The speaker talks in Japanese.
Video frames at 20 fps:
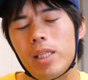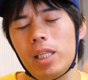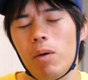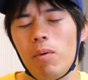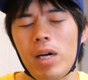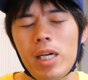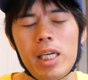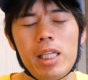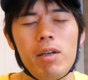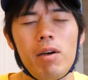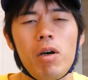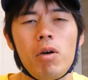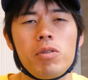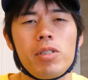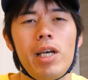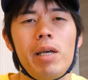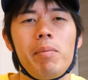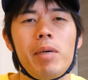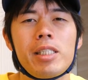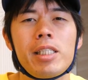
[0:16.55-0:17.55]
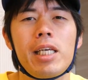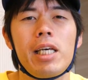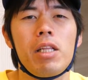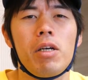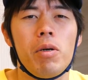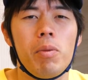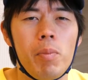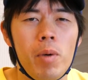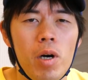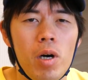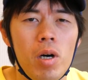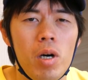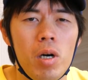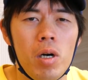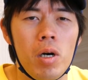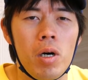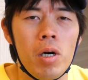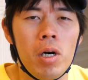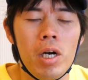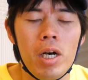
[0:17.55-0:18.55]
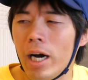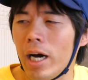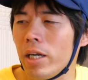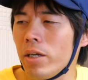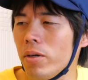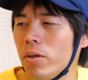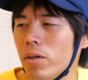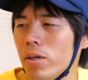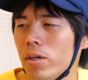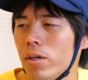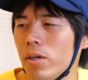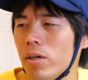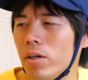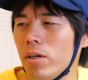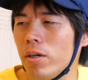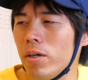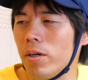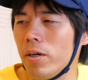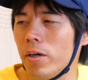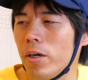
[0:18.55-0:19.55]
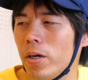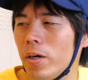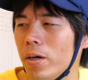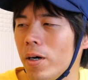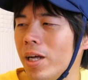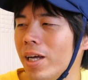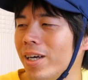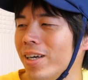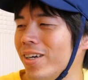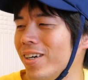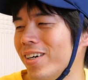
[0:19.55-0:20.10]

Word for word: わったわけではございますけども、あのー、